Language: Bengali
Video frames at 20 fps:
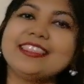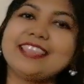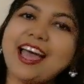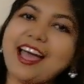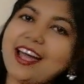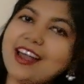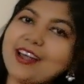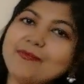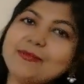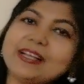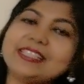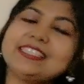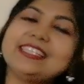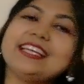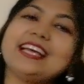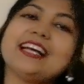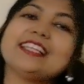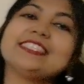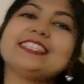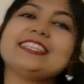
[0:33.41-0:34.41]
তাহার
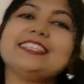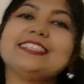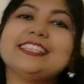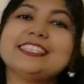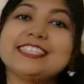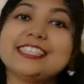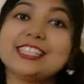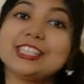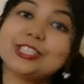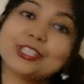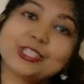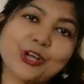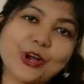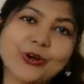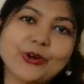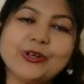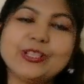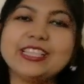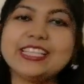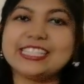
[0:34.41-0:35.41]
মাঝে আছে দেশের
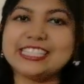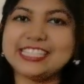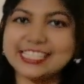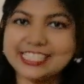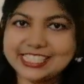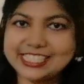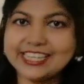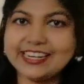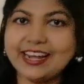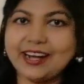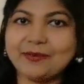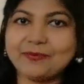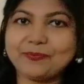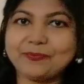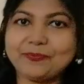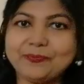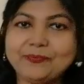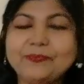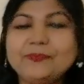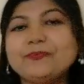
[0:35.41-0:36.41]
সকল দেশের সেরা
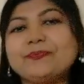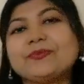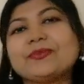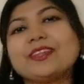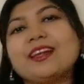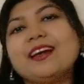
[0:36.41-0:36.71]
হুম